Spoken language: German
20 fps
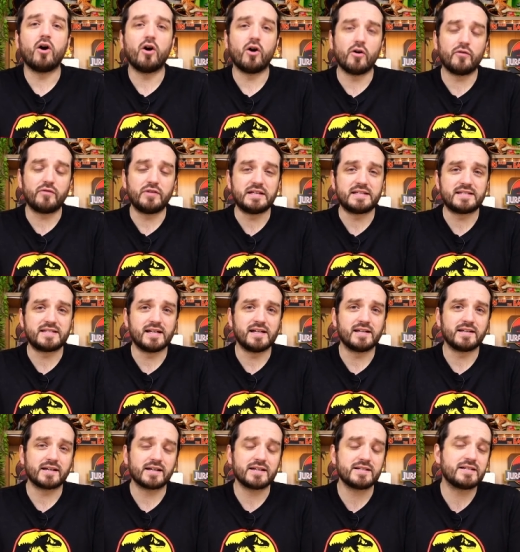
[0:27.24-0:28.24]

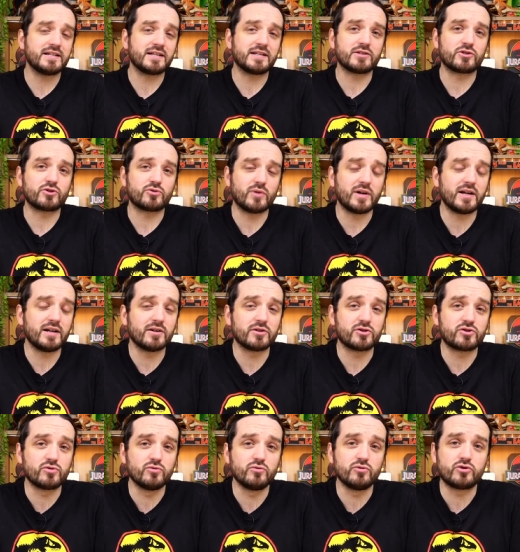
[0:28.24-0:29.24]
offiziellen richtigen Trailer
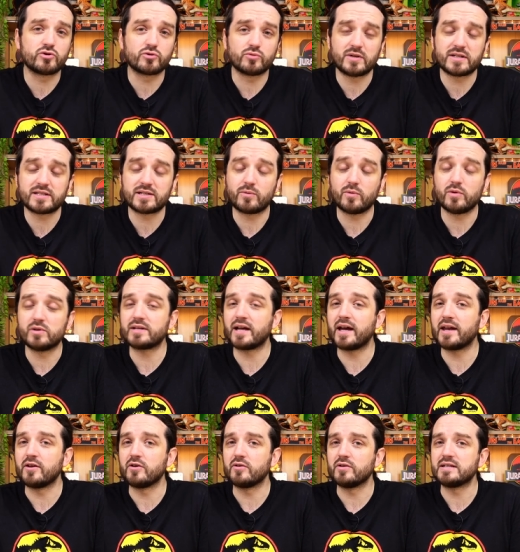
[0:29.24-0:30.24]
zu Jurassic World
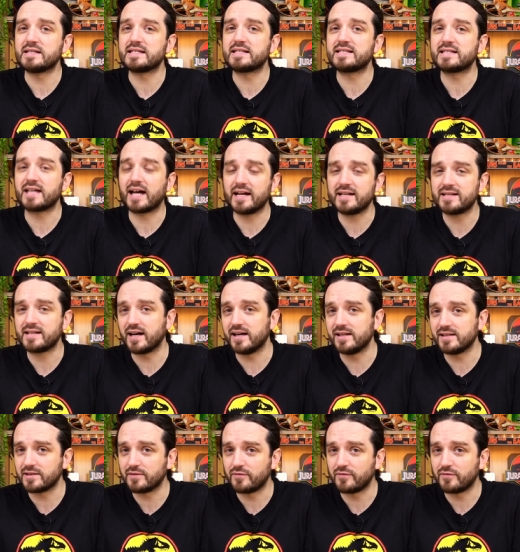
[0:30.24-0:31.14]
ein neues Zeitalter